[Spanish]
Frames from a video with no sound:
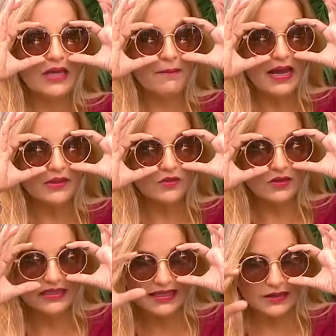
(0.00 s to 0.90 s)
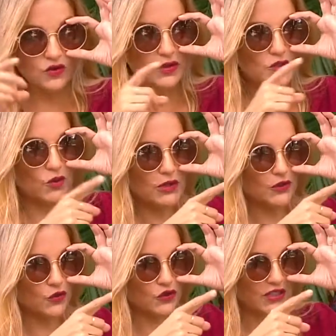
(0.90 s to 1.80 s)
tamaño, es que no es como el
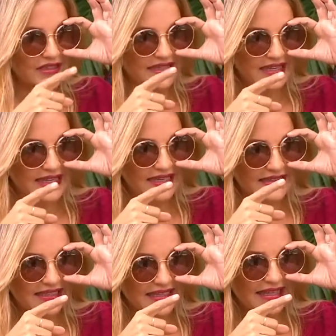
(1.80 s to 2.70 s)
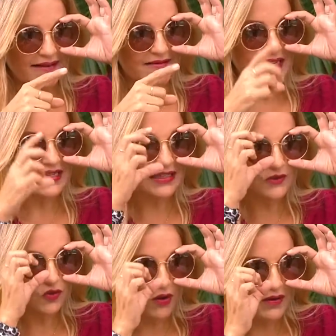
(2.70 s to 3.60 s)
tuyo que te dije que te quedaba bien, que
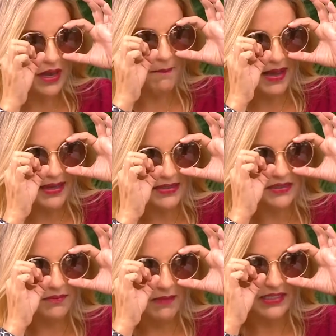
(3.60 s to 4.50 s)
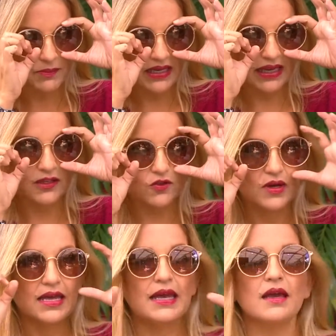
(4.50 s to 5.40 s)
es todavía más, más pequeño.
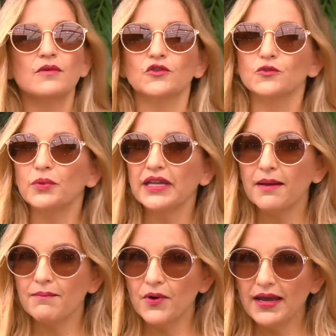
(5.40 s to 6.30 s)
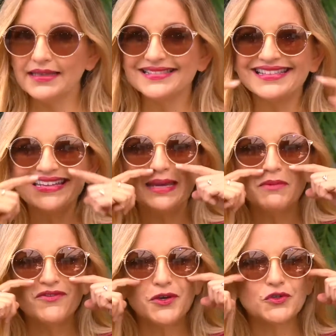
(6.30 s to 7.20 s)
Entonces, por ejemplo, este, ¿qué
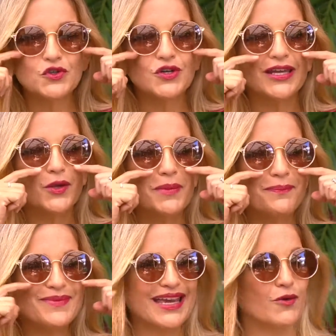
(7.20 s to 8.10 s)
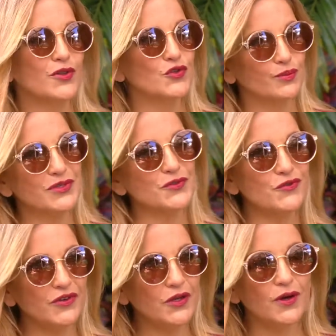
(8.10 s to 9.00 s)
me fijo yo? Que, no me, que cuando yo me
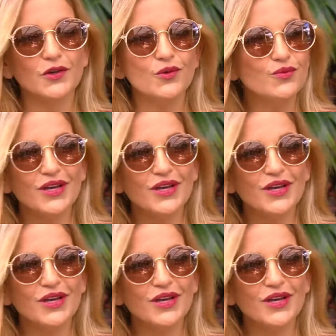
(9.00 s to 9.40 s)
sonrío, algo